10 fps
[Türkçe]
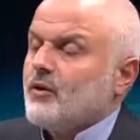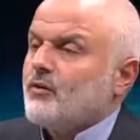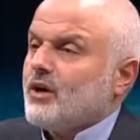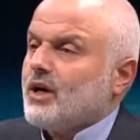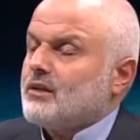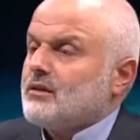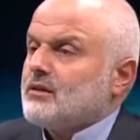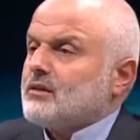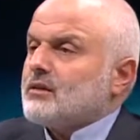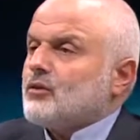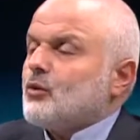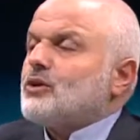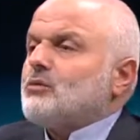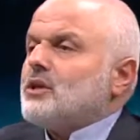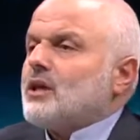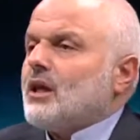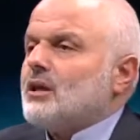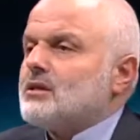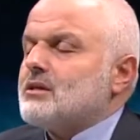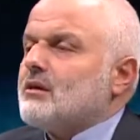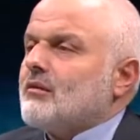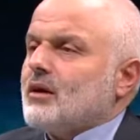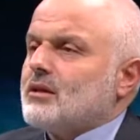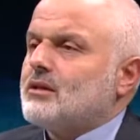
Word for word: Fakat orada bir yalnızlık var.